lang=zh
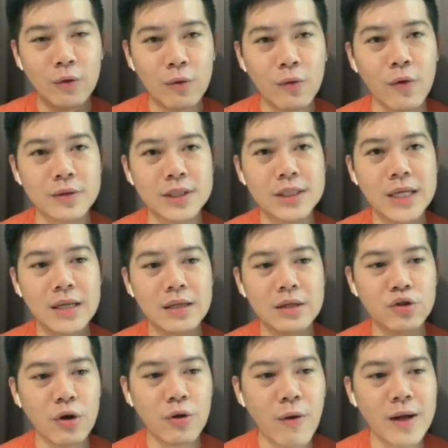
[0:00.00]
如果是这样
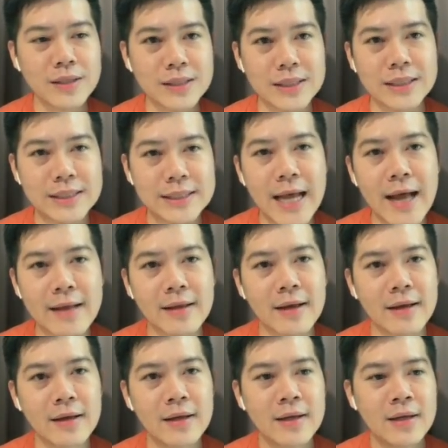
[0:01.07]
的状况之下
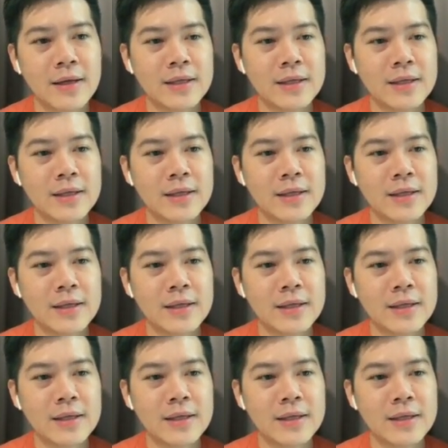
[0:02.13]
呢，